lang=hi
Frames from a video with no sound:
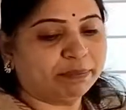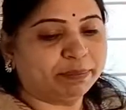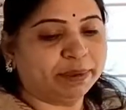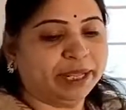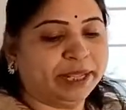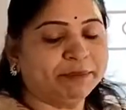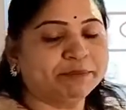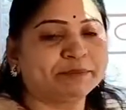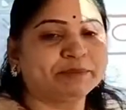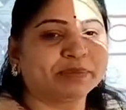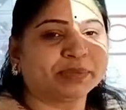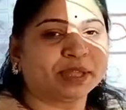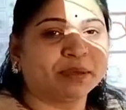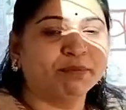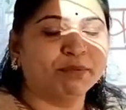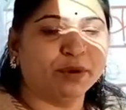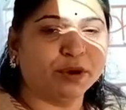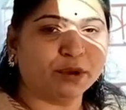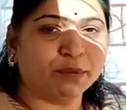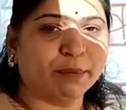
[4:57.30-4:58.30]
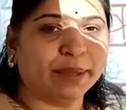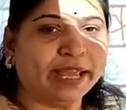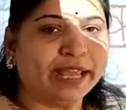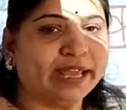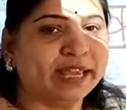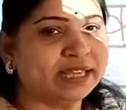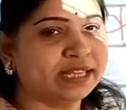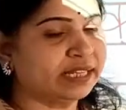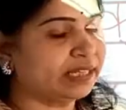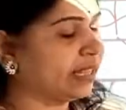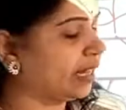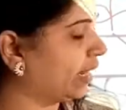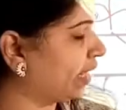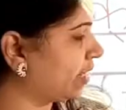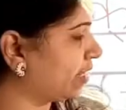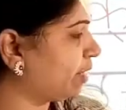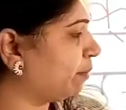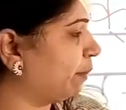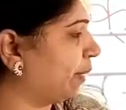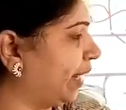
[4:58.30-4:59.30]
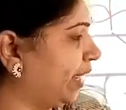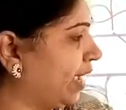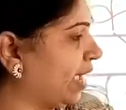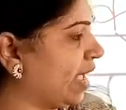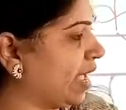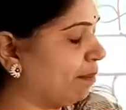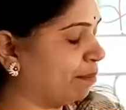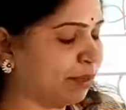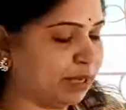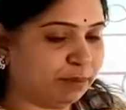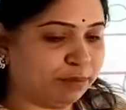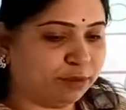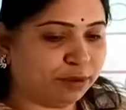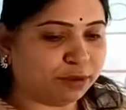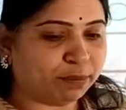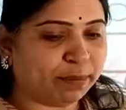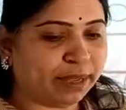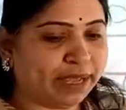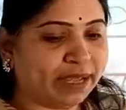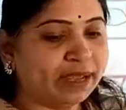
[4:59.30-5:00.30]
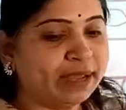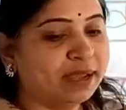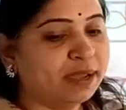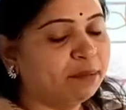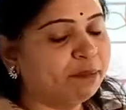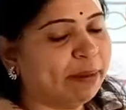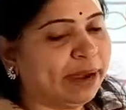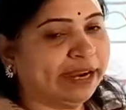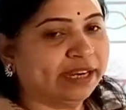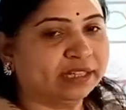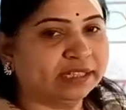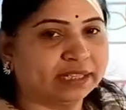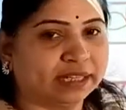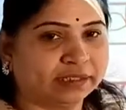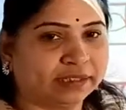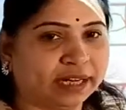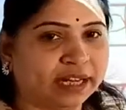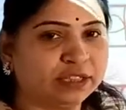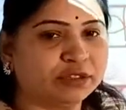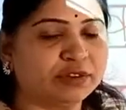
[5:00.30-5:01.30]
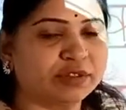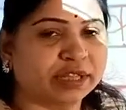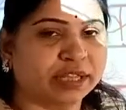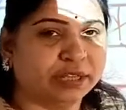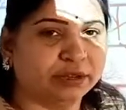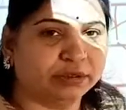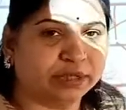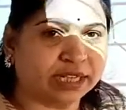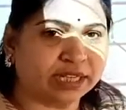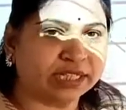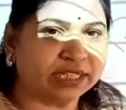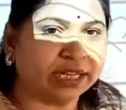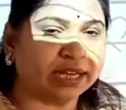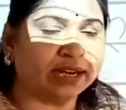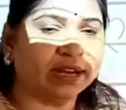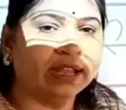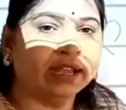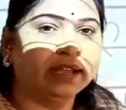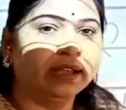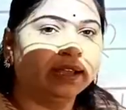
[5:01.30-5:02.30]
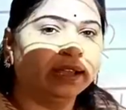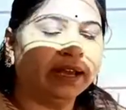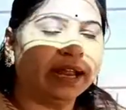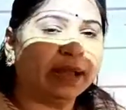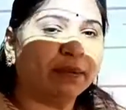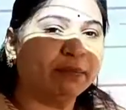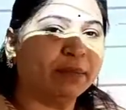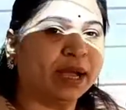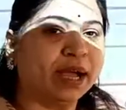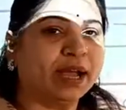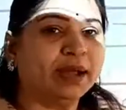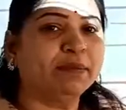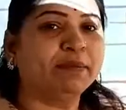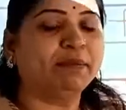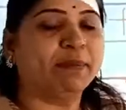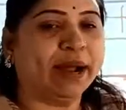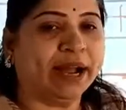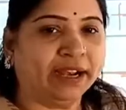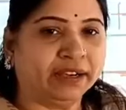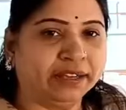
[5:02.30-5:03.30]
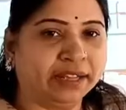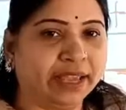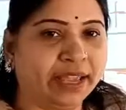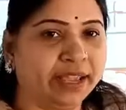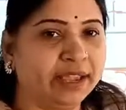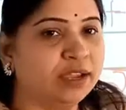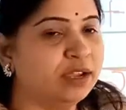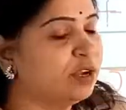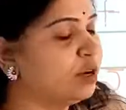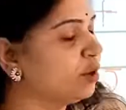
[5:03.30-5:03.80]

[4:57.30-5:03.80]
अपनी बुक में इसी तरीके से पढ़िए आपकी बुक में पाठ सत्रह जो संयुक्त अक्षर नाम का पार्ट है